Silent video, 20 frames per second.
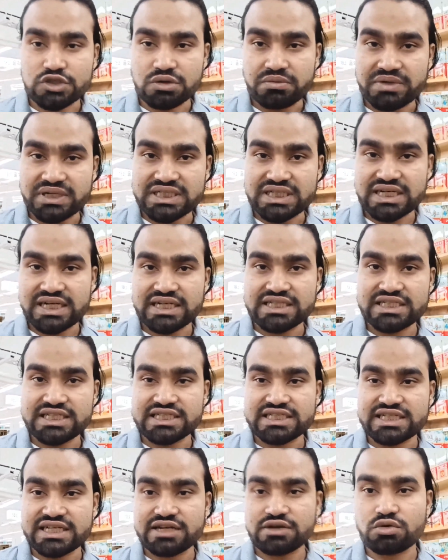সবাই জানেন
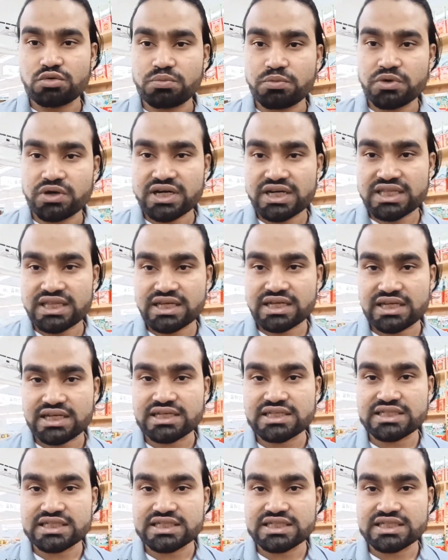জিংসাংয়ের উপকারিতা কি